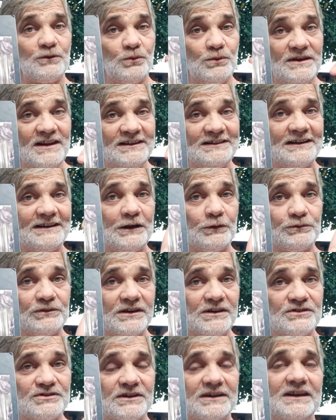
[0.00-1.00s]
no link que eu
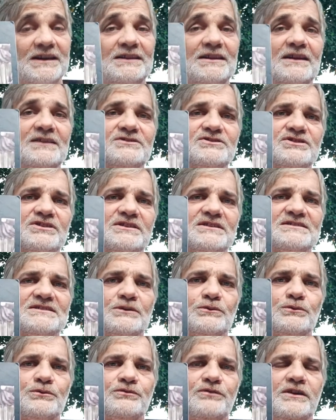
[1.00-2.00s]
deixo aqui na
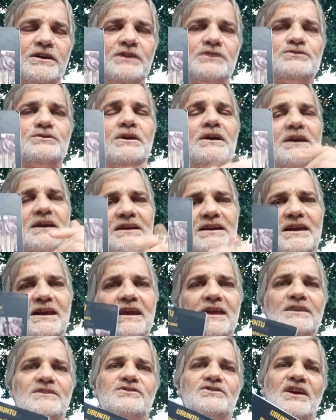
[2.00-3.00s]
descrição do vídeo,
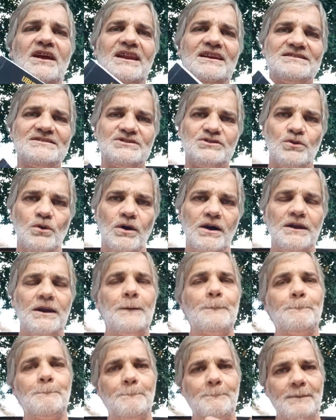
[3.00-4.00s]
que
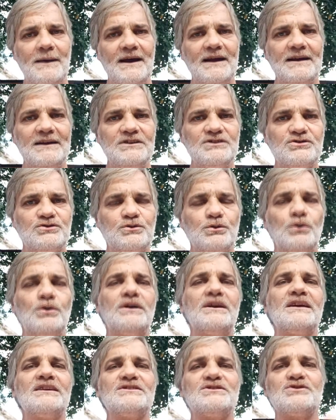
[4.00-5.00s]
direciona para a
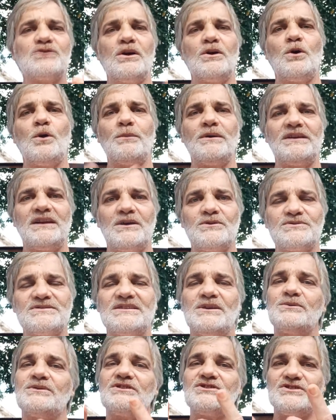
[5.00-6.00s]
editora, é só encomendar o
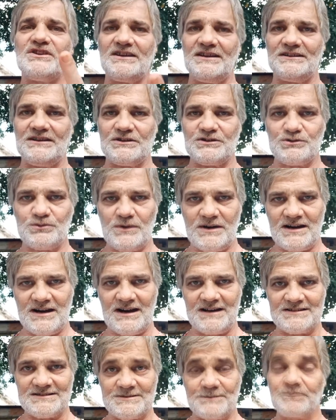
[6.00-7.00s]
seu que chega na sua
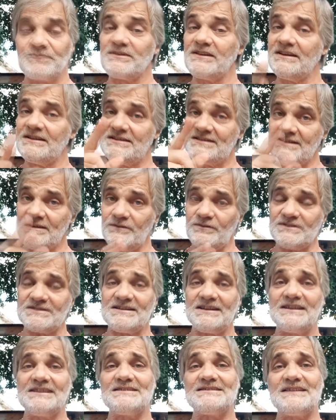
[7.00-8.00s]
casa. E se
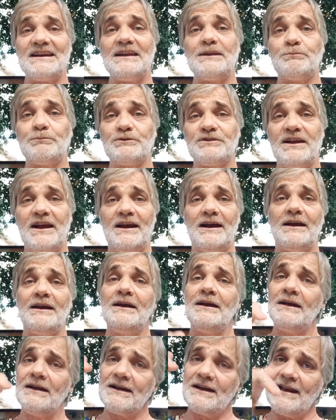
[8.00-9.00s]
você quiser e puder,
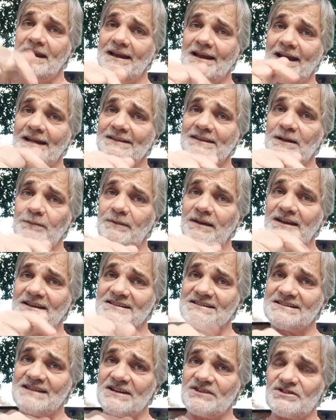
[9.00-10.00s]
clique aí também,
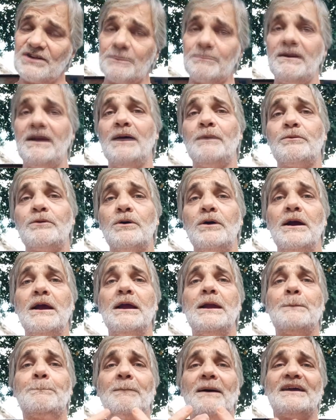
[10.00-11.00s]
seja membro
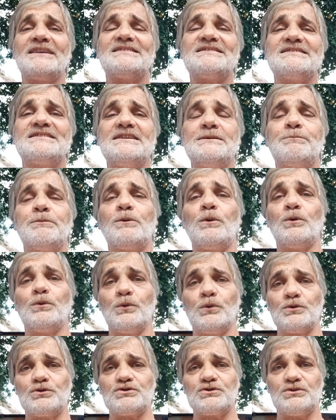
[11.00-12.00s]
e participe
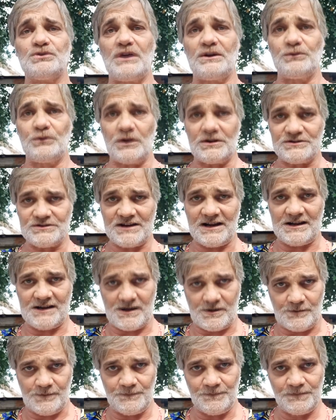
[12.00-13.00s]
conosco do nosso
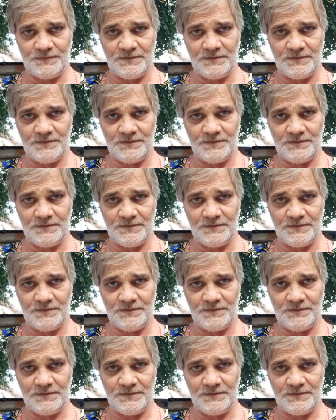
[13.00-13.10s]
canal.